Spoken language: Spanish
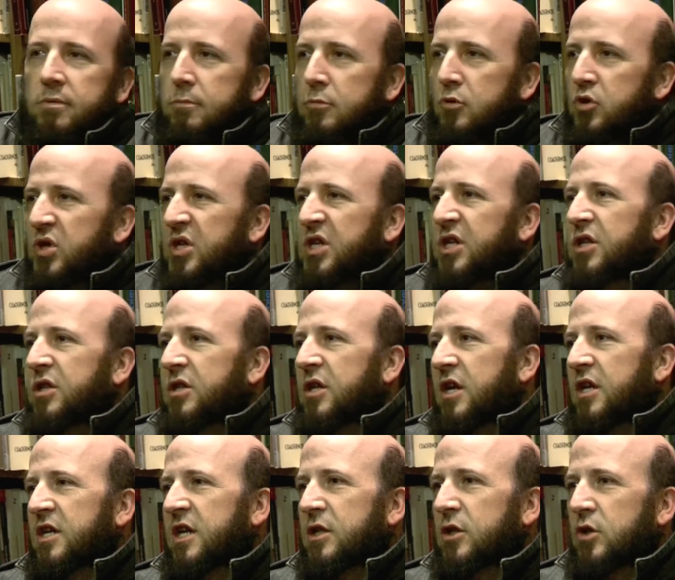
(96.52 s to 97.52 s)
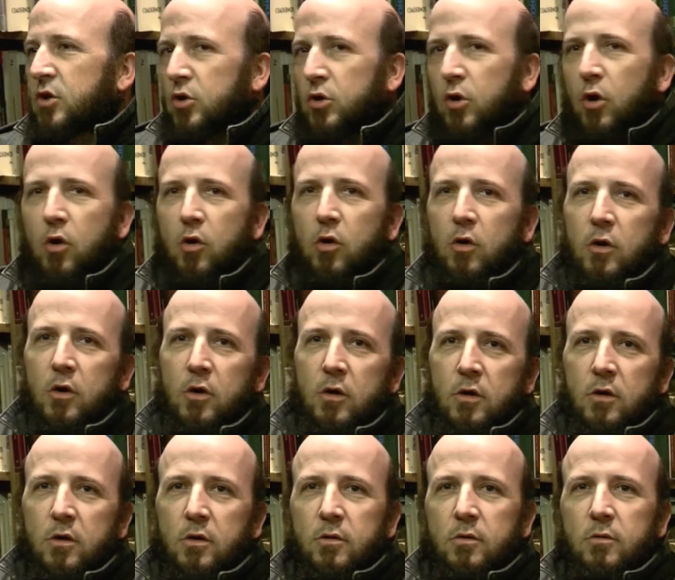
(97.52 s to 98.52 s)
No sé si interesante o no,
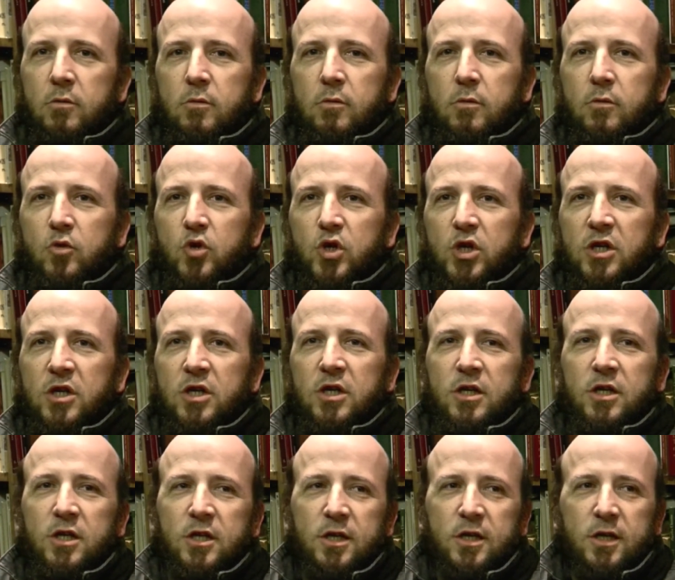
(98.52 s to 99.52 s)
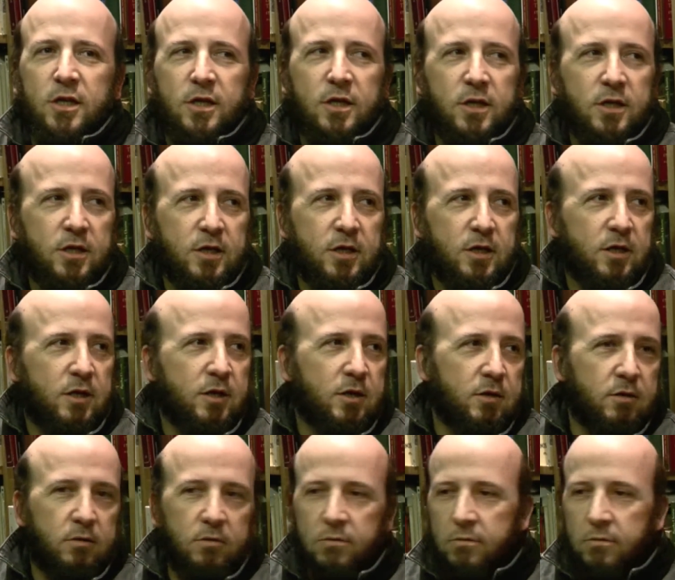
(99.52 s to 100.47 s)
no sé si...